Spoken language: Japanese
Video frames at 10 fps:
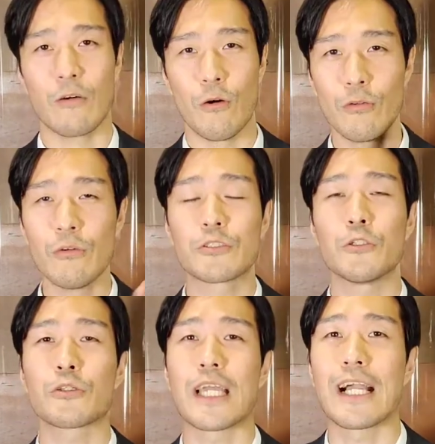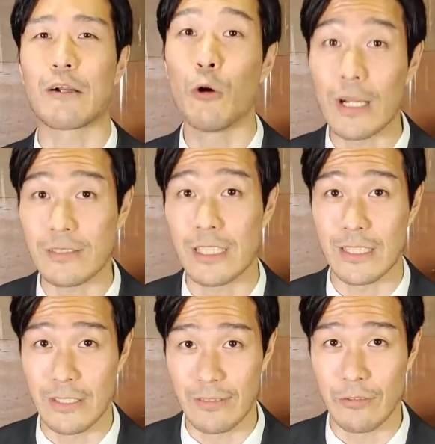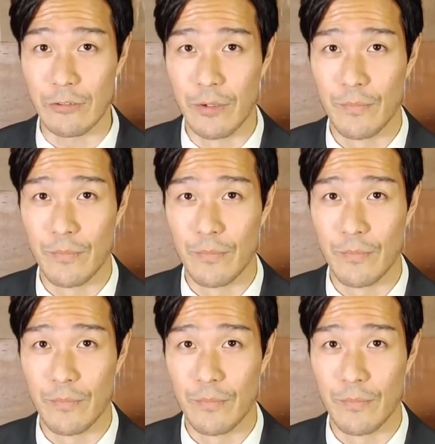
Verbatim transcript: この状態が5月やったんです。